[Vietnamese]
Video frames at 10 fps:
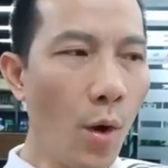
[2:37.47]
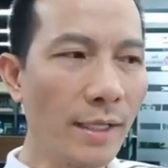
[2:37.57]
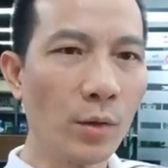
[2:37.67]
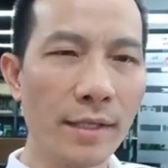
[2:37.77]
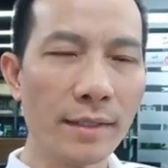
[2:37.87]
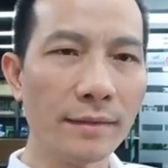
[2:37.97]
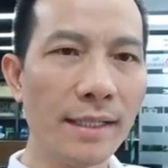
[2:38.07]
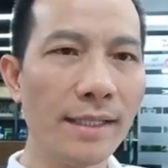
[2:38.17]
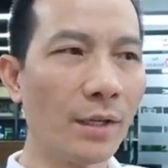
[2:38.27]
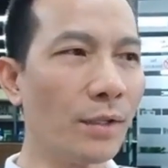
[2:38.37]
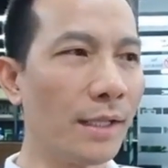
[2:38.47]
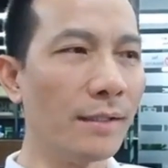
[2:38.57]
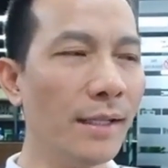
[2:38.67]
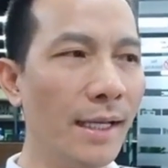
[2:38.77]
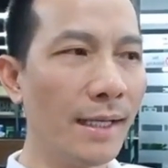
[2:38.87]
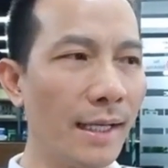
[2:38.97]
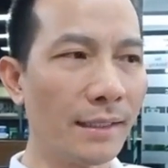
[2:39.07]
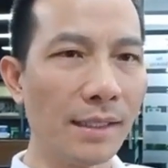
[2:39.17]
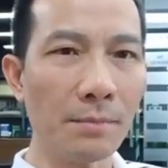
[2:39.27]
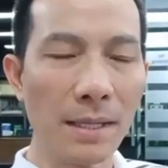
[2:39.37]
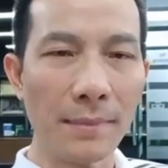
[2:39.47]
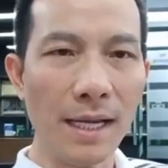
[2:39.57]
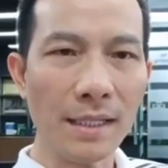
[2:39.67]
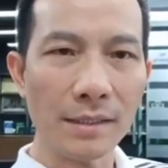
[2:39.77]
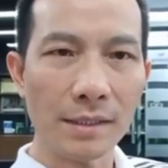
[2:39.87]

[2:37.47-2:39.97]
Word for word: hoàn toàn tự tin để có thể đứng lên để thì mạnh mẽ,